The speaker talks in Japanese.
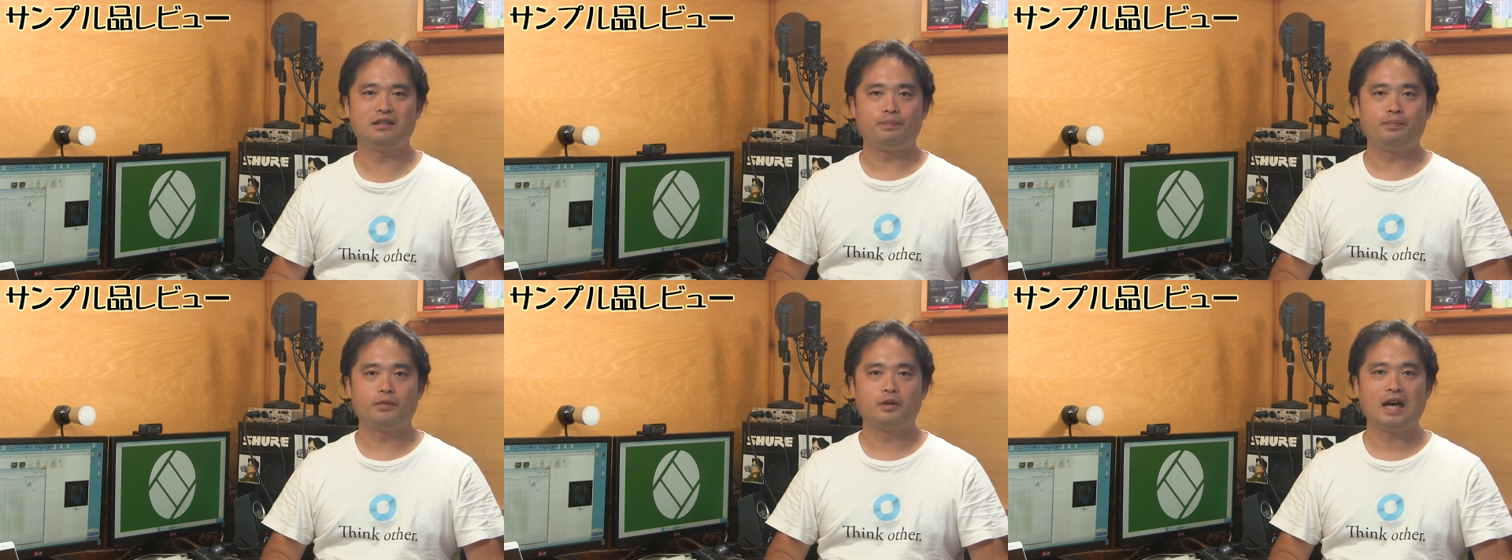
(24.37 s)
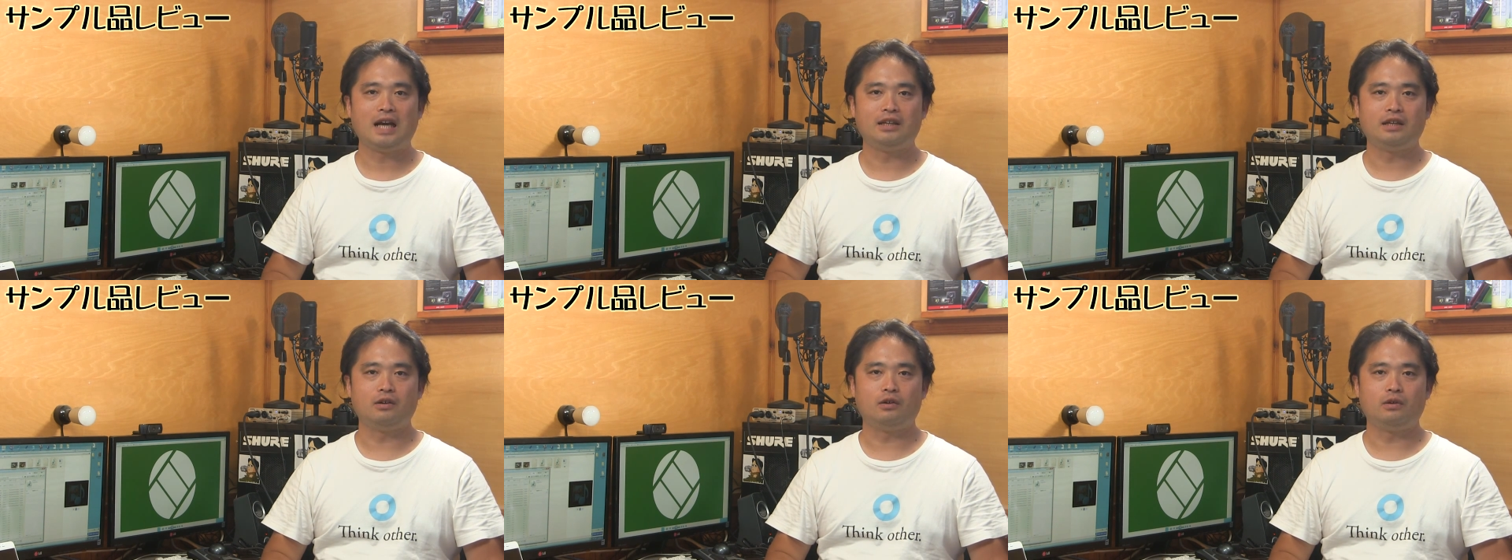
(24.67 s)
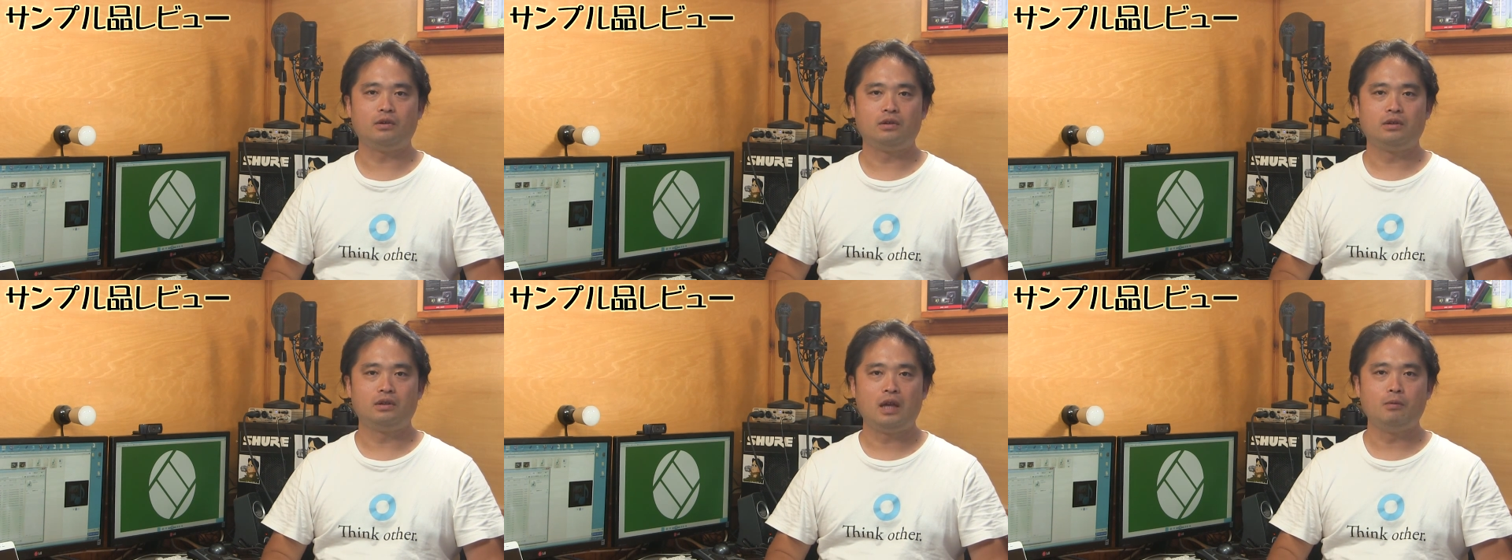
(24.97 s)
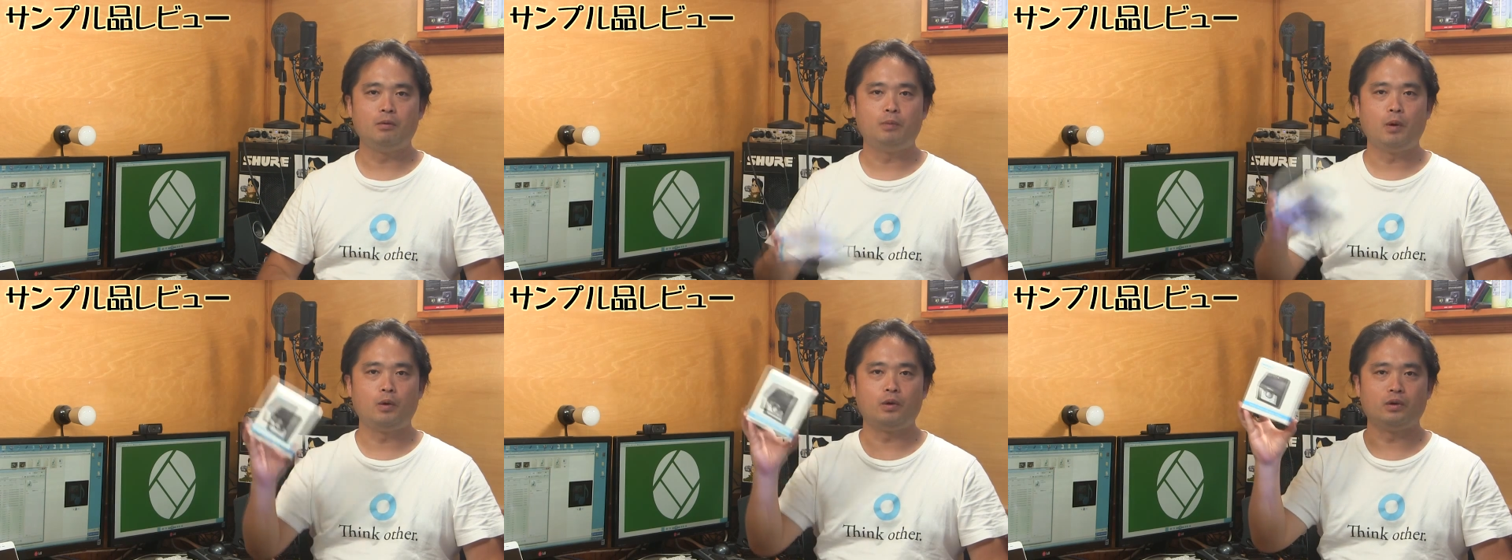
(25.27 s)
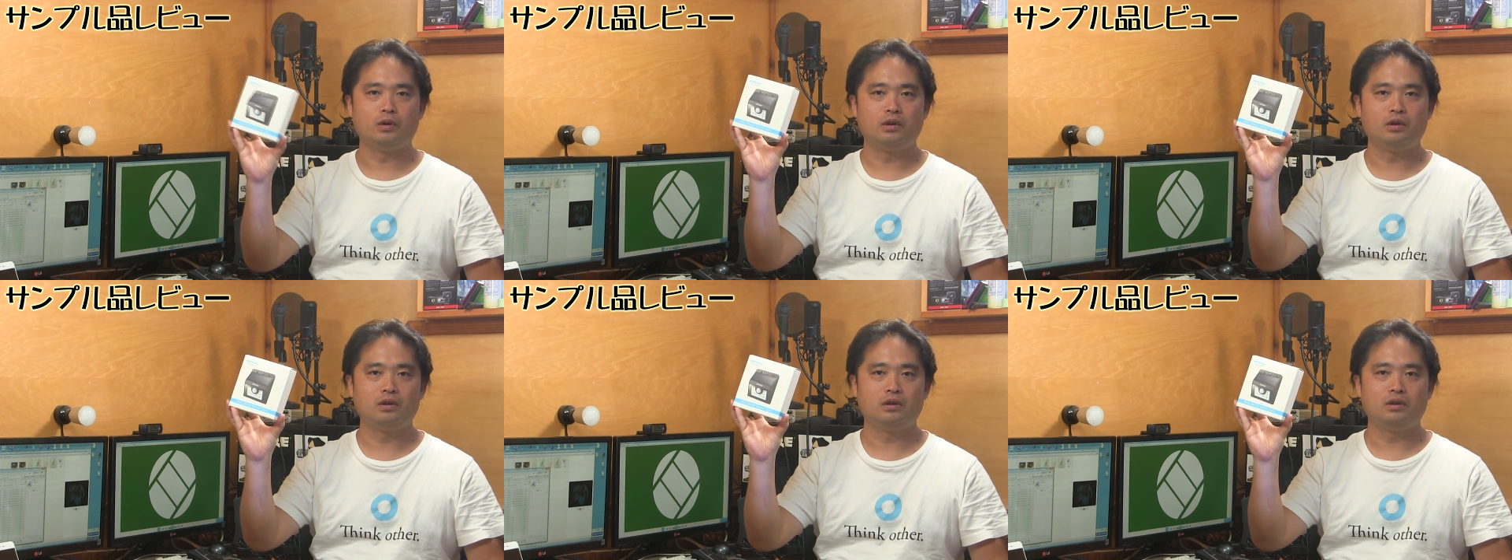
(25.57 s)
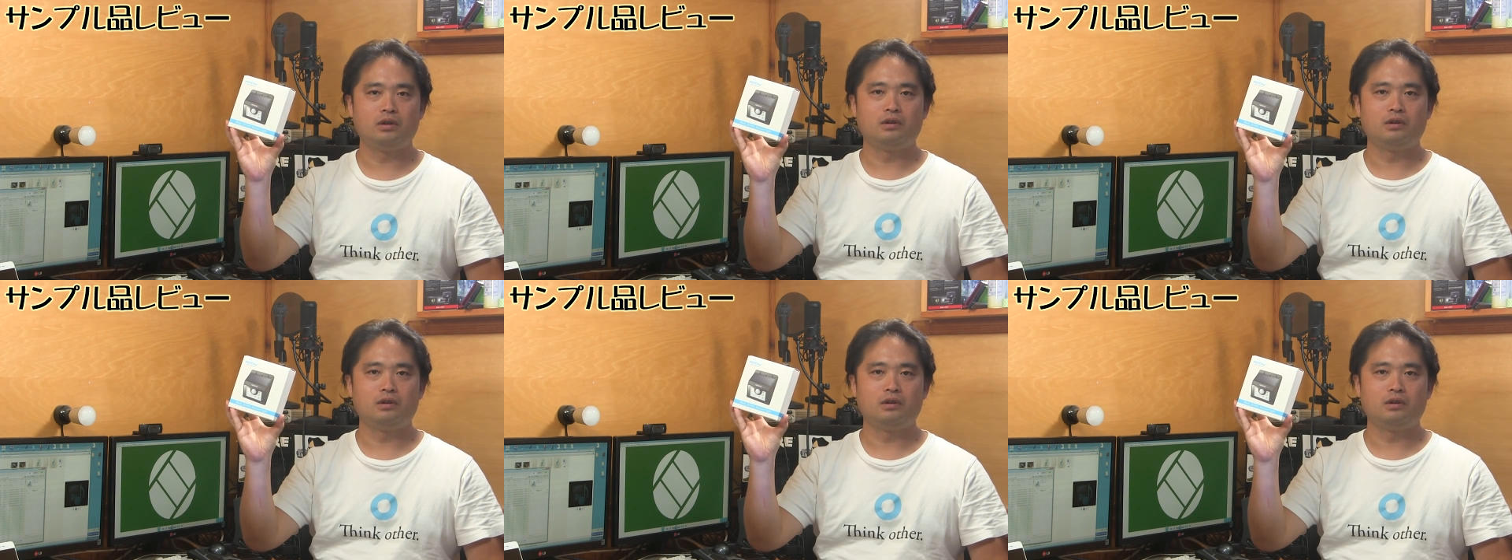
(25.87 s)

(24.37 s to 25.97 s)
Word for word: 今回の遠方